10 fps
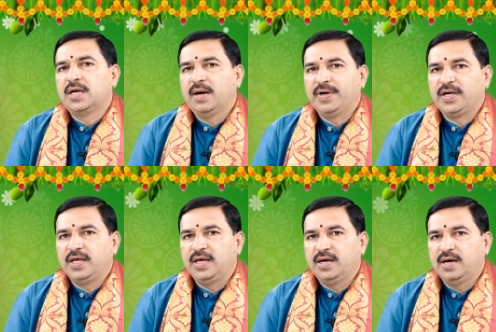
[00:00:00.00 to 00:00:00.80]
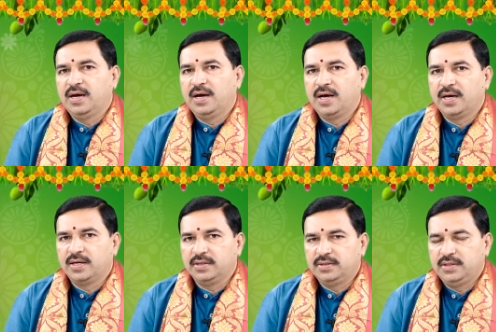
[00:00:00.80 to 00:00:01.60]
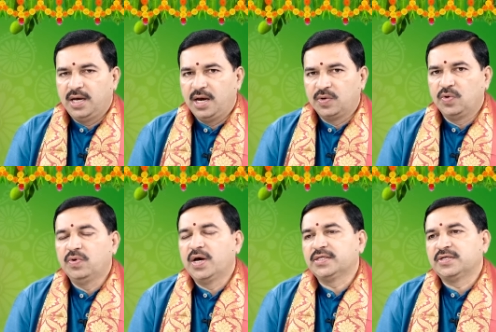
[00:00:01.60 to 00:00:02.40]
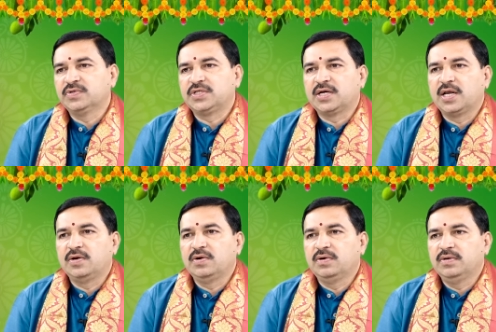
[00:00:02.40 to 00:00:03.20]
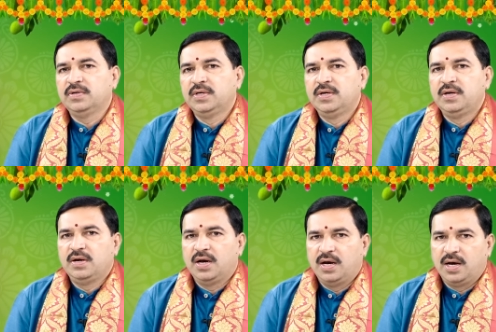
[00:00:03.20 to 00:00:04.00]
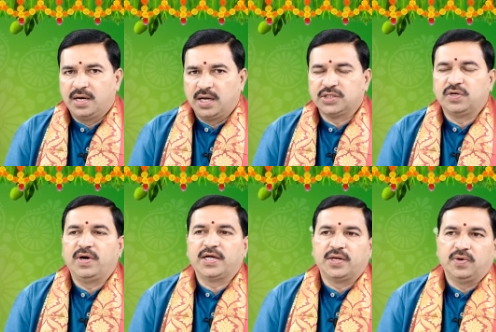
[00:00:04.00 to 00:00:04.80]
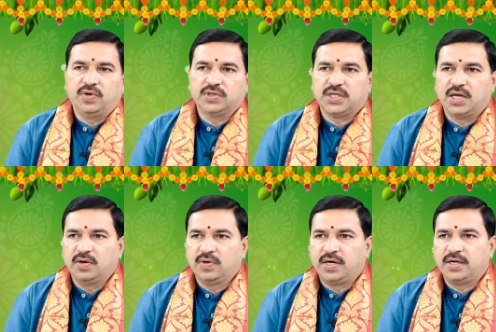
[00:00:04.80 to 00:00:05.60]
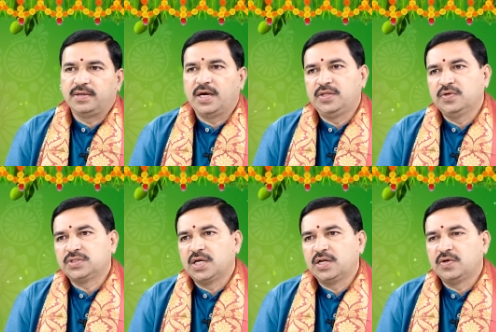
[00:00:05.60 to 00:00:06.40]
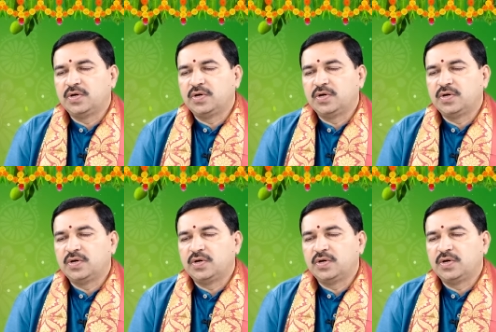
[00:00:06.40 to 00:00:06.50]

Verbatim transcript: కాబట్టి ఆ ఆ గురువు ఆ సంవత్సర కాలంలో ఆ రాసుల వాళ్ళకి రెండో స్థానంలో ఉన్నాడా ఐదో స్థానంలో